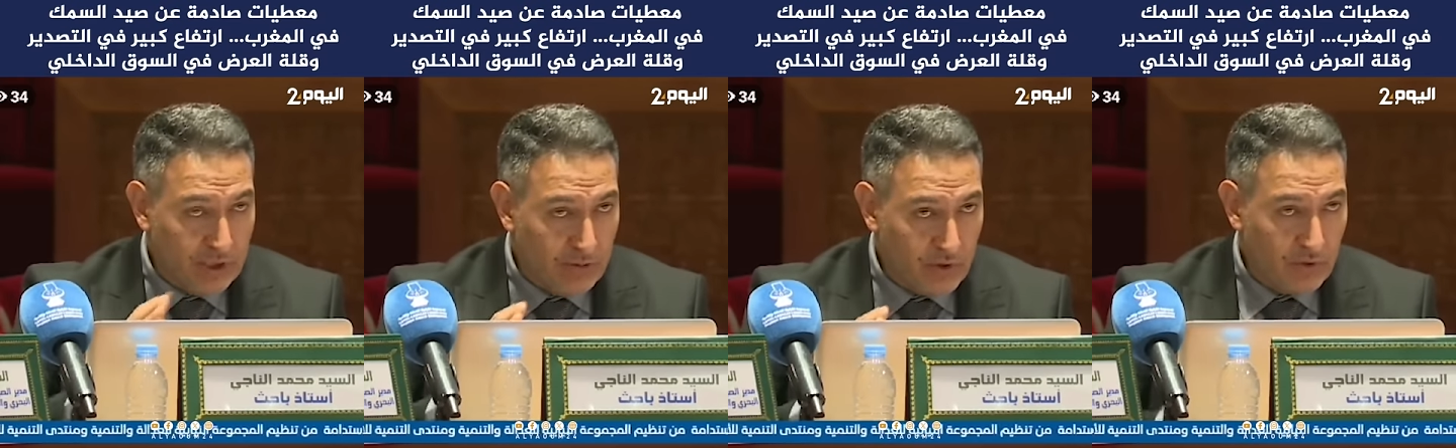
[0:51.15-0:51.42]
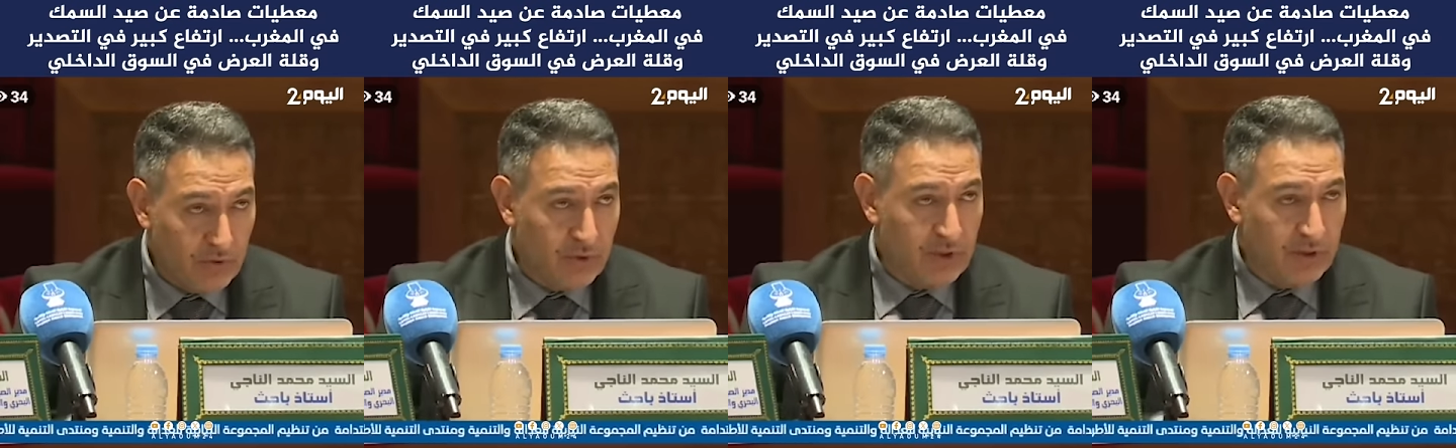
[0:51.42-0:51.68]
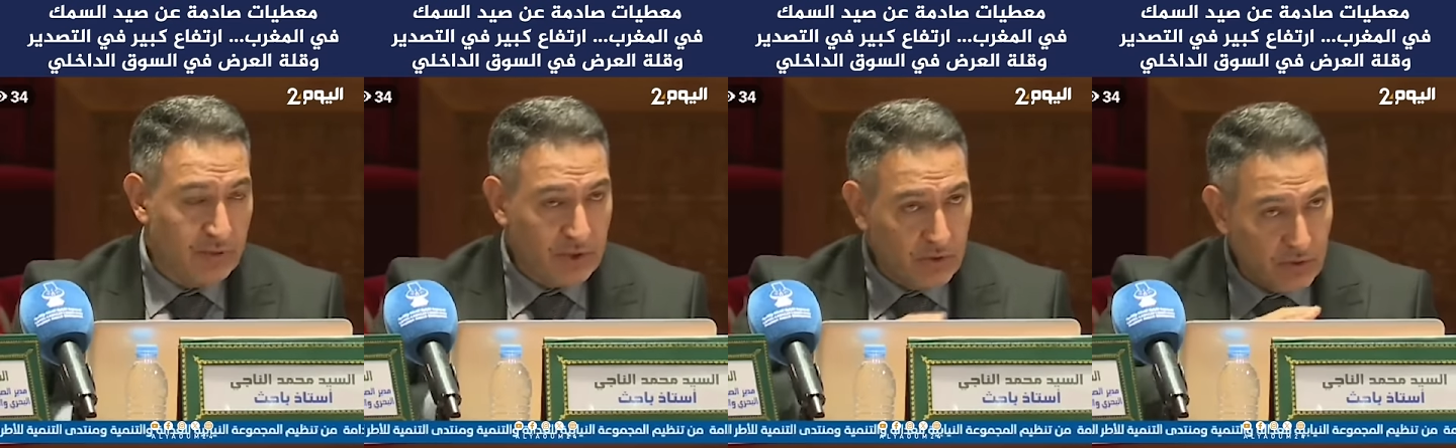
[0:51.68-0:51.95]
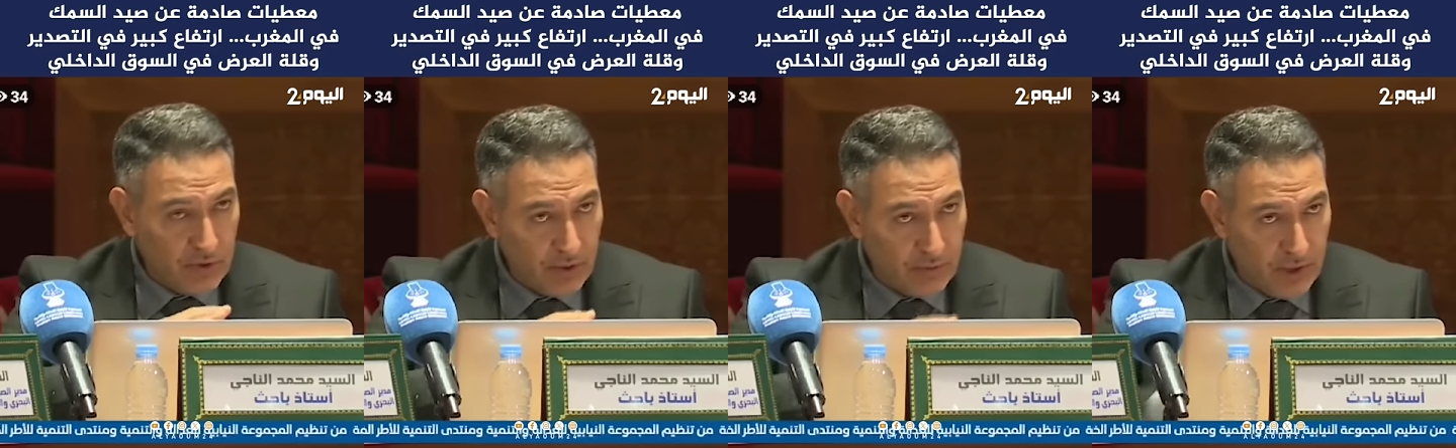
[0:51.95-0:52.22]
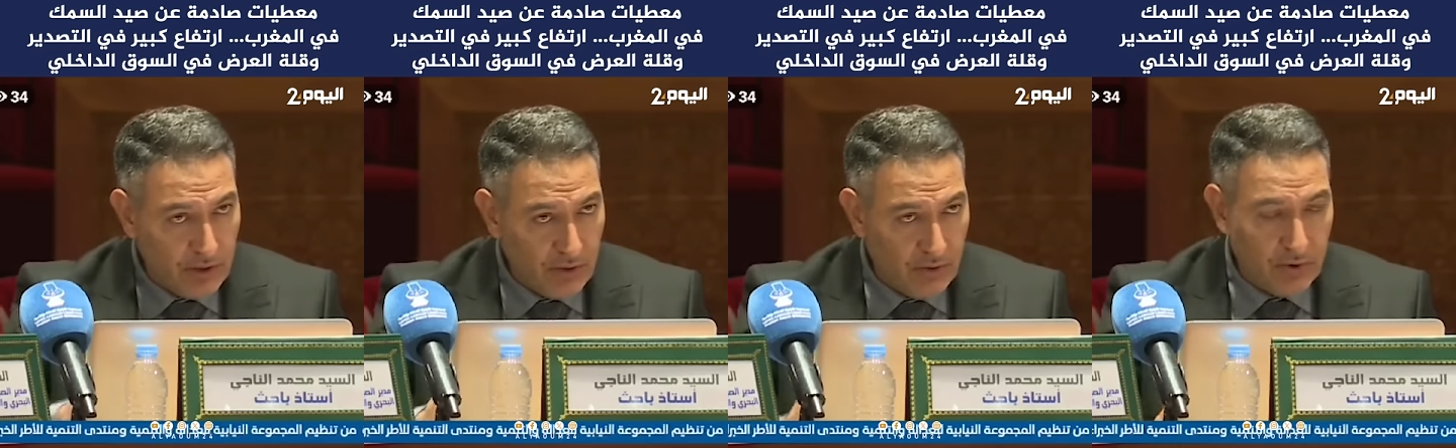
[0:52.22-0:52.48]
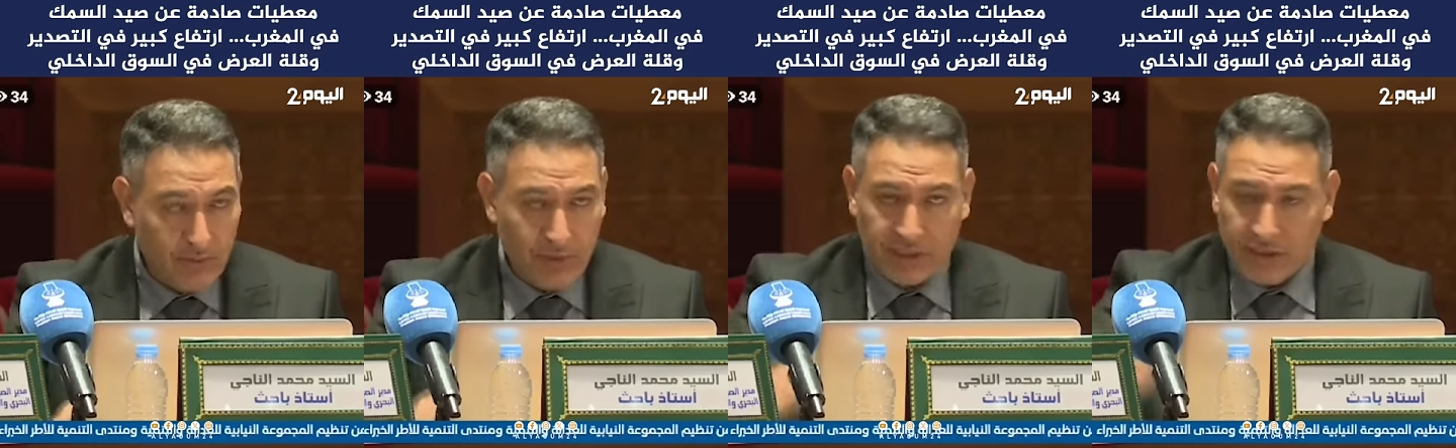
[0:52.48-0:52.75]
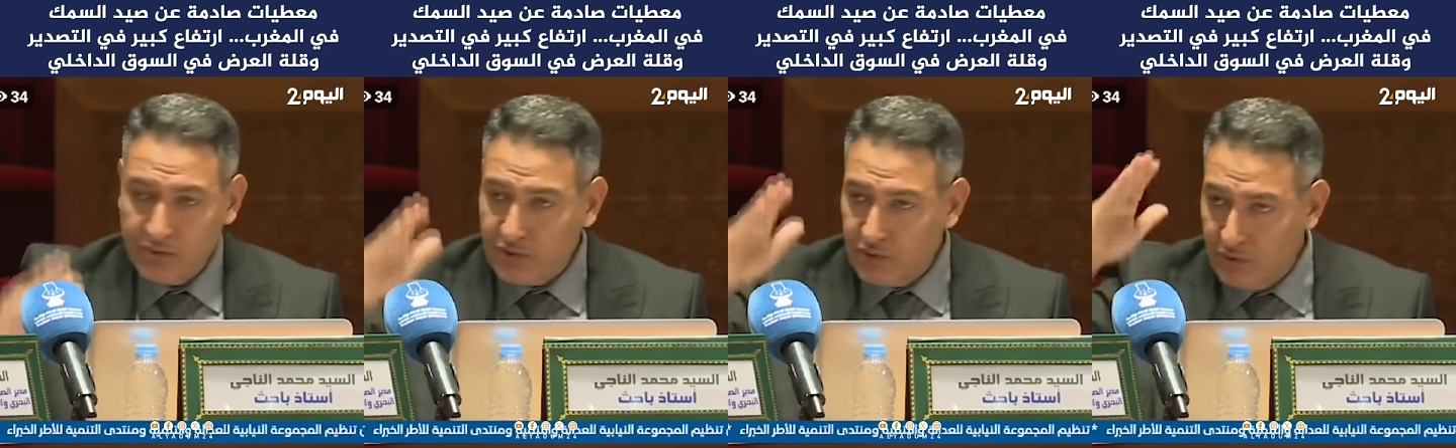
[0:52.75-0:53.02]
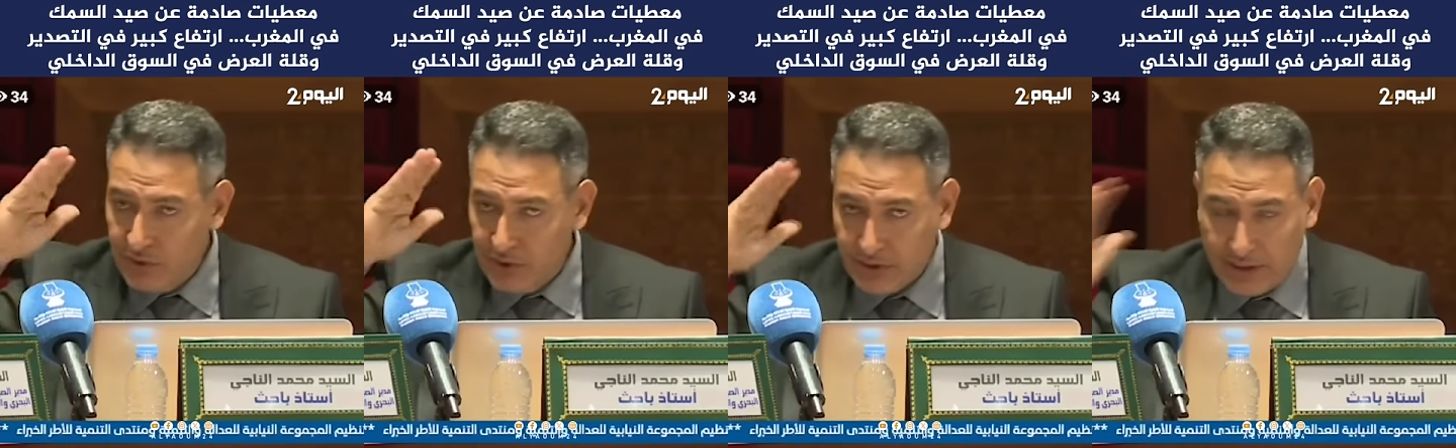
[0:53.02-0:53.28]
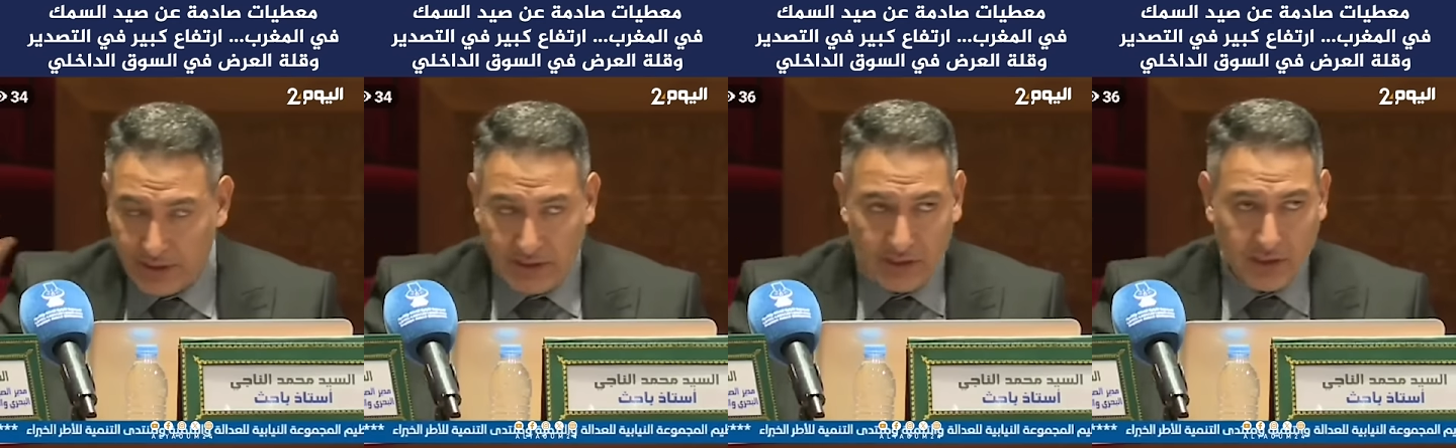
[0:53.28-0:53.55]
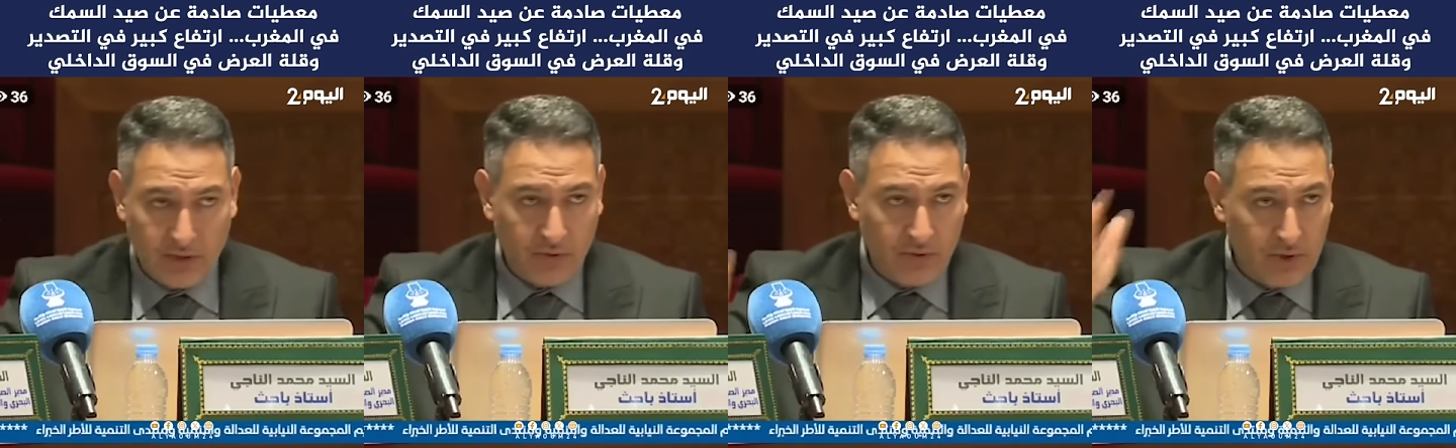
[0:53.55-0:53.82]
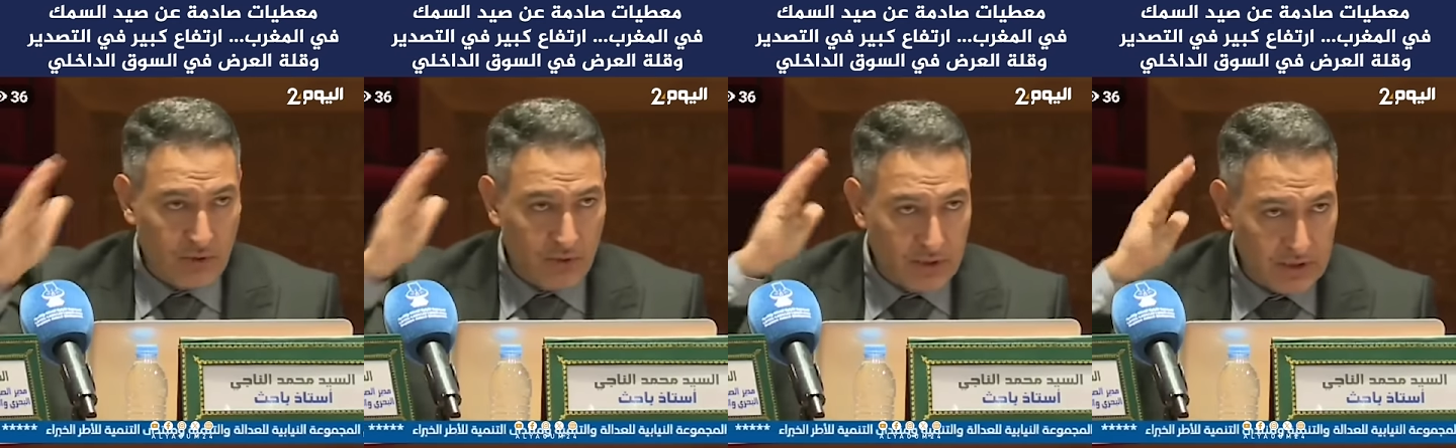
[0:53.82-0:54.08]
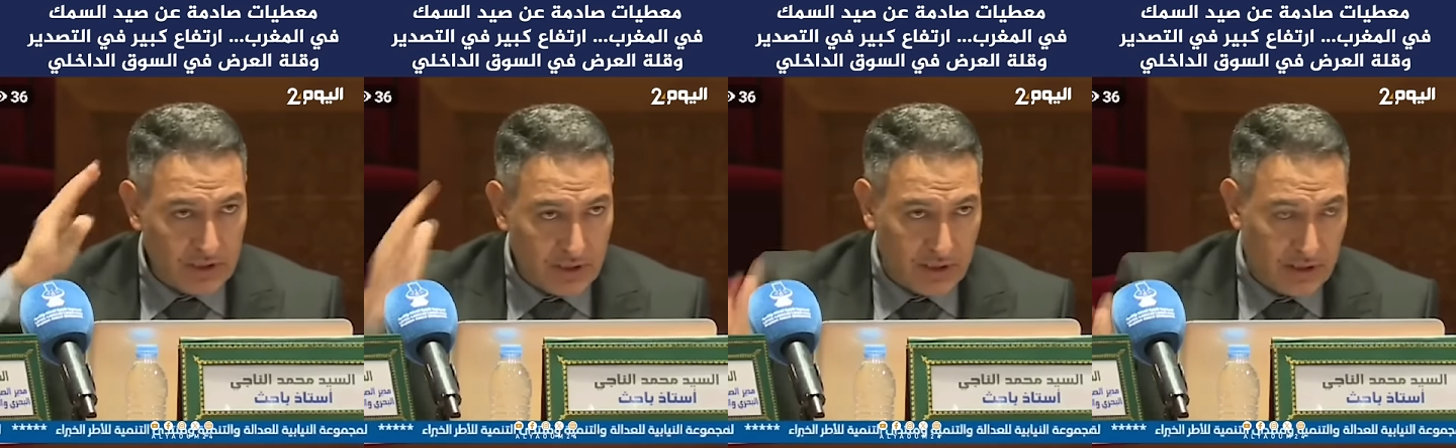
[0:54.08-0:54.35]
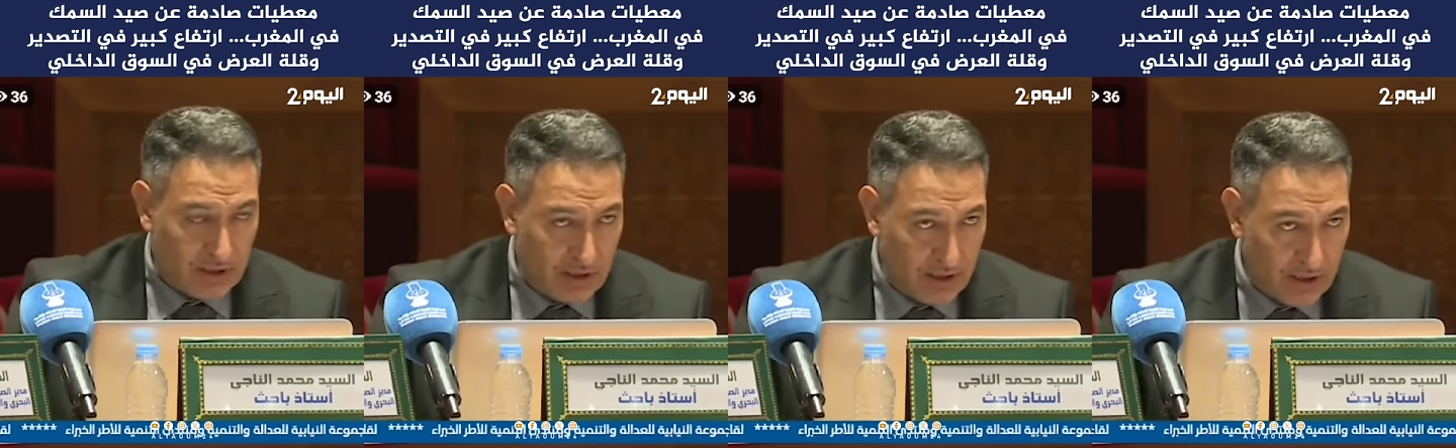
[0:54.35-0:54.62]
المسؤوليه باش نقولها من الاول ماشي مسؤوليه عيشان ولا وزير